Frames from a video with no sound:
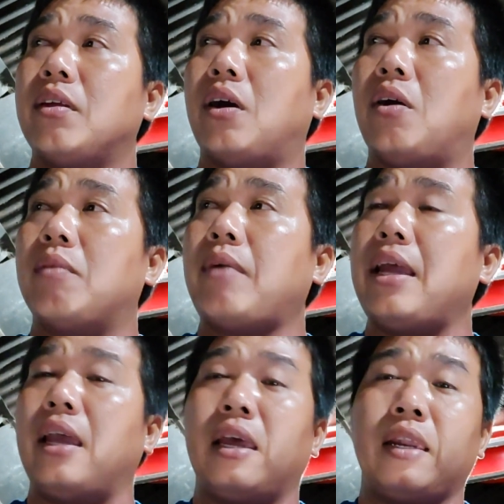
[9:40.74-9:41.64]
rồi
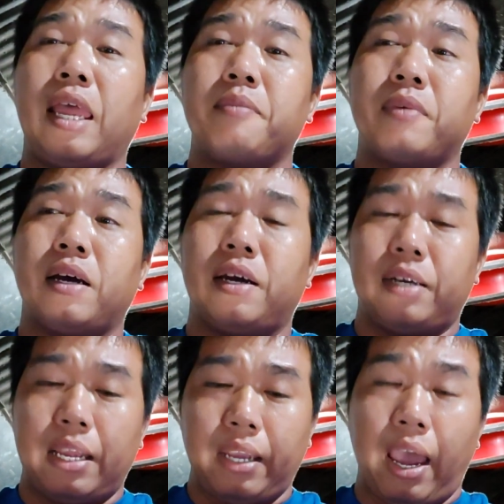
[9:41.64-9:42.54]
mấy thì anh em
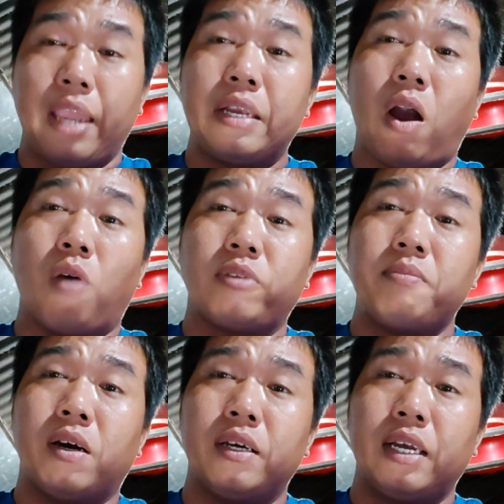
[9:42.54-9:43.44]
uh, lấy ngạ với cột
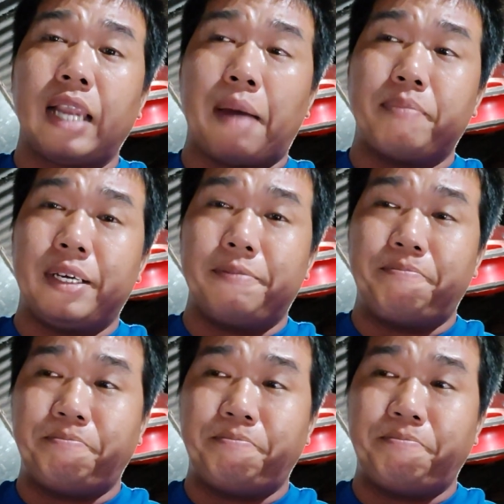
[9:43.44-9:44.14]
90 á ngâm á